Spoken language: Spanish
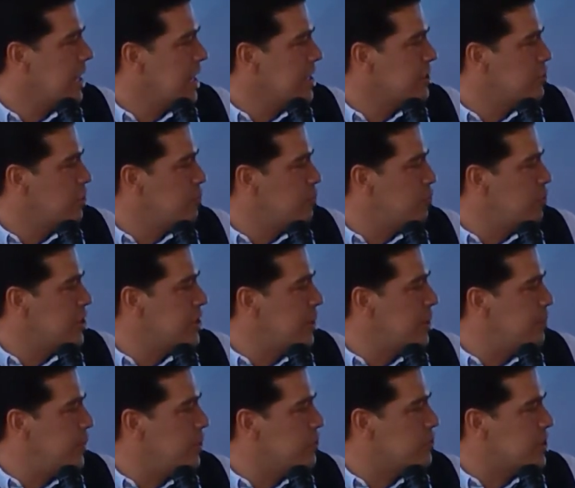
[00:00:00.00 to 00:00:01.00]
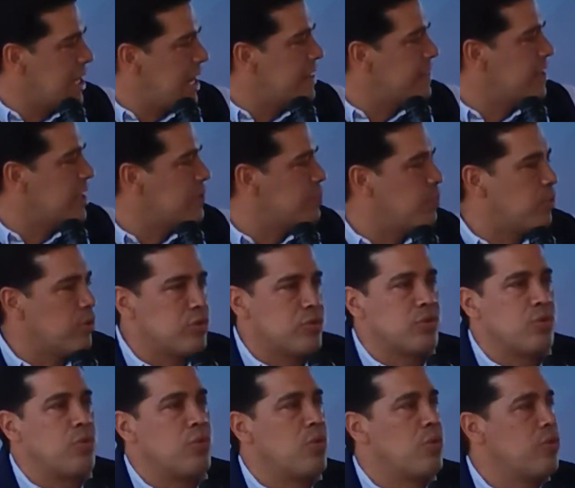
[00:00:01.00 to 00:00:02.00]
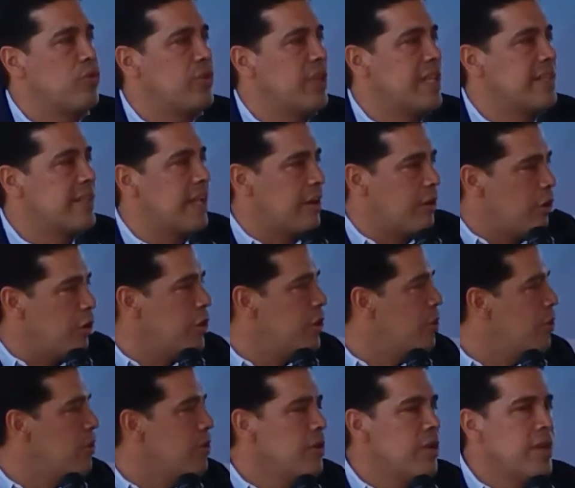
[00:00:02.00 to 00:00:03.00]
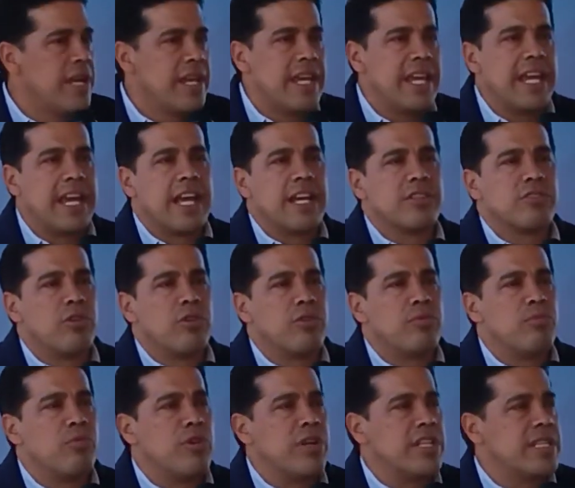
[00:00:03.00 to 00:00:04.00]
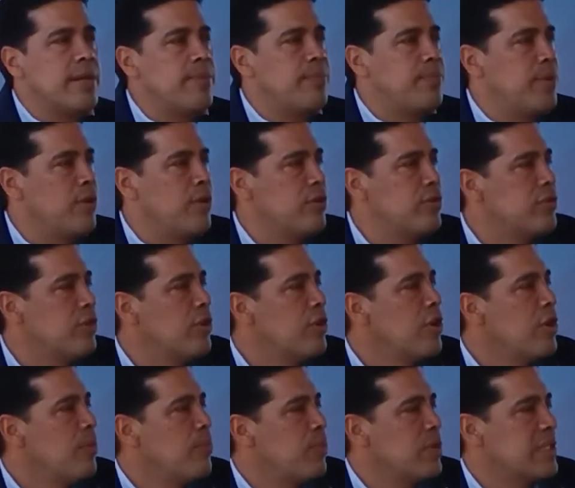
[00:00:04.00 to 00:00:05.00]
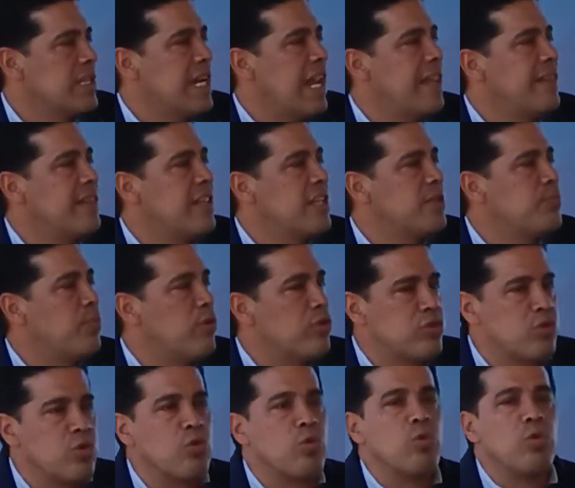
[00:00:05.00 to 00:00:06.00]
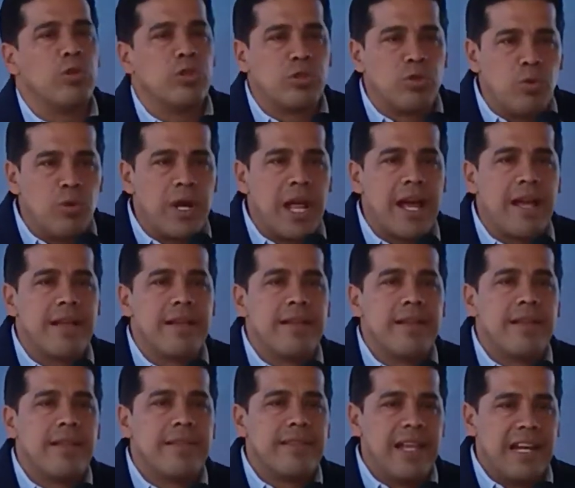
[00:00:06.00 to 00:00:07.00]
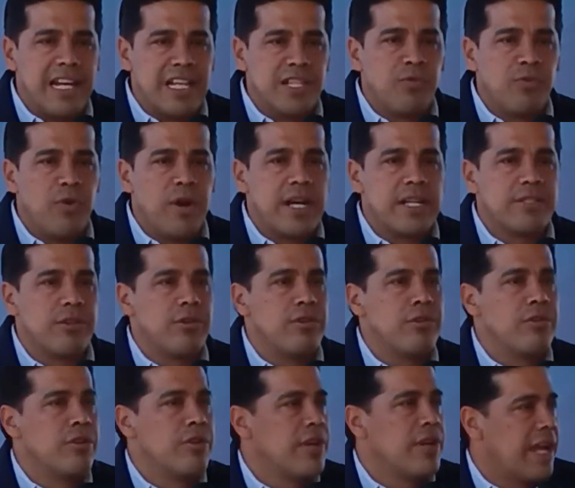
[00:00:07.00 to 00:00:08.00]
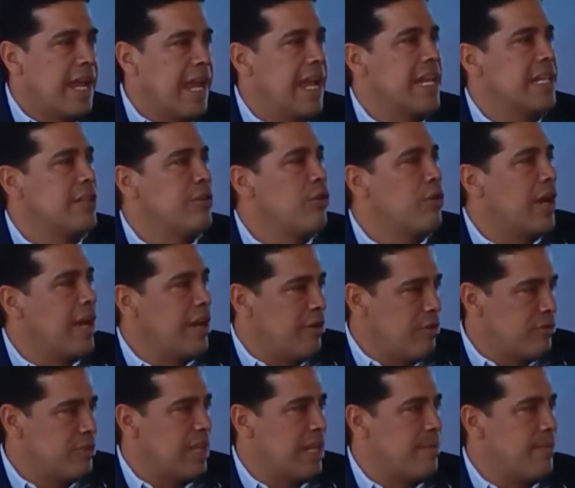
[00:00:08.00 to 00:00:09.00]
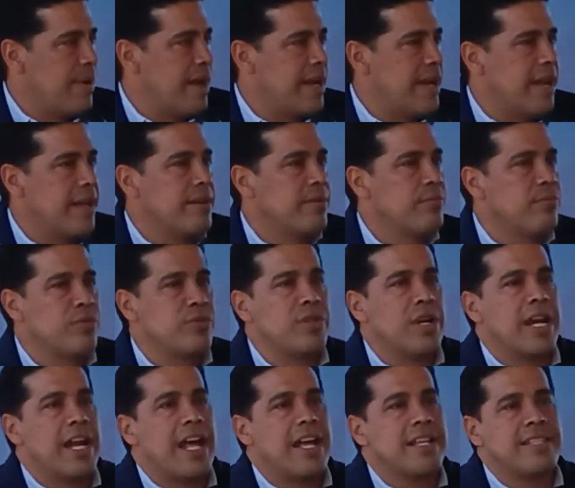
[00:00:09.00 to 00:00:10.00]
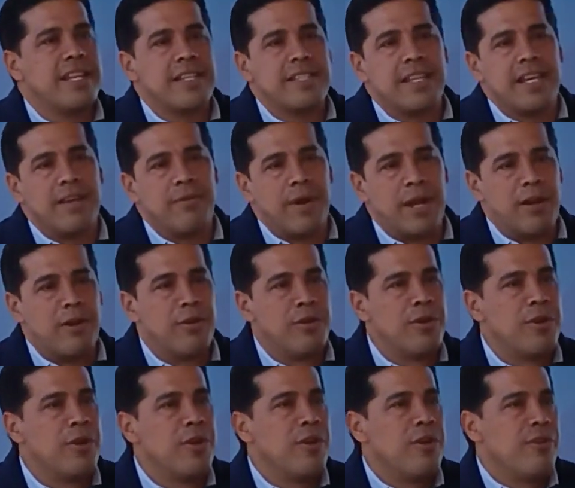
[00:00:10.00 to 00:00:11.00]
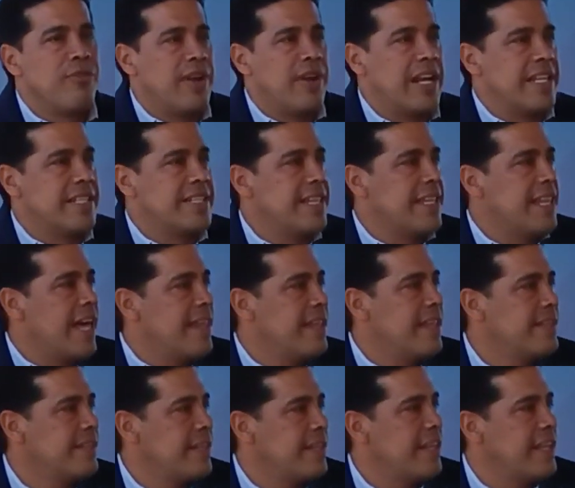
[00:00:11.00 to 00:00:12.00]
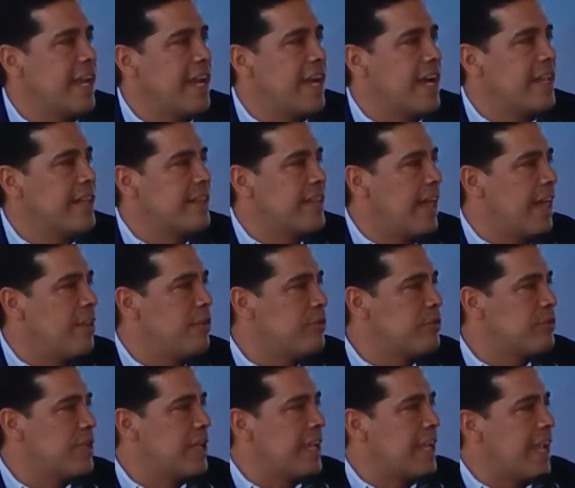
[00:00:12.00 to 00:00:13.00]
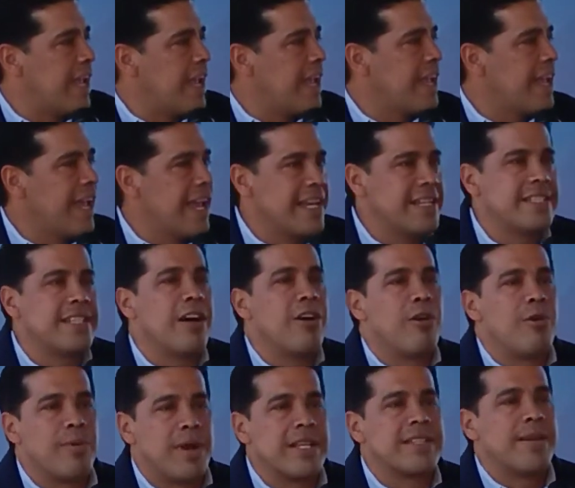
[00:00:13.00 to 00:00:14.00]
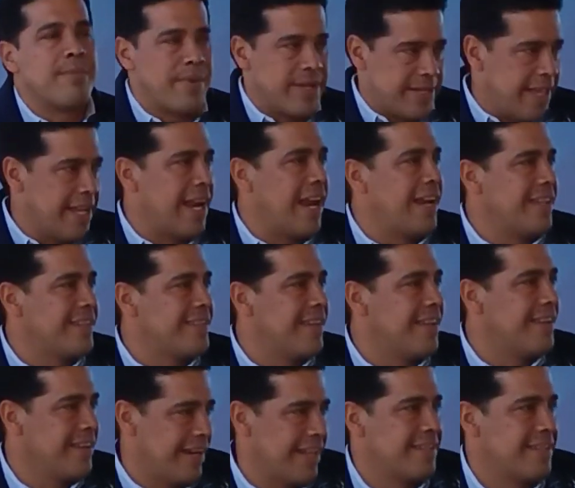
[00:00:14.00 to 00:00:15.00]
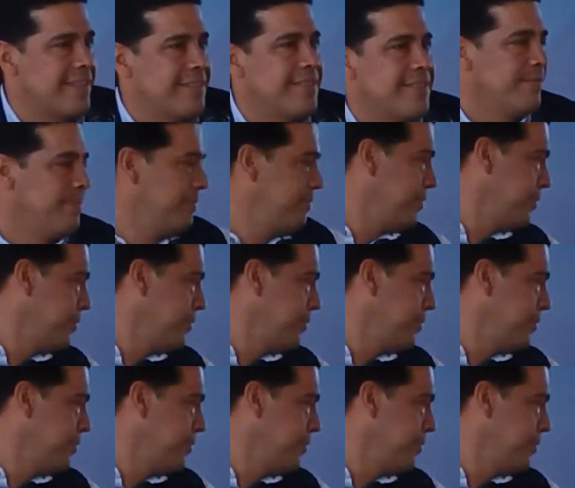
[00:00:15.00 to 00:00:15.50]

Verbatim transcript: que son municipios grandes por su desarrollo y que son municipios pues grandes por su cultura del esfuerzo que es lo que nos hermana. Muchas gracias y bueno, felicidades y encantados de que esta obra se materialice. Gracias.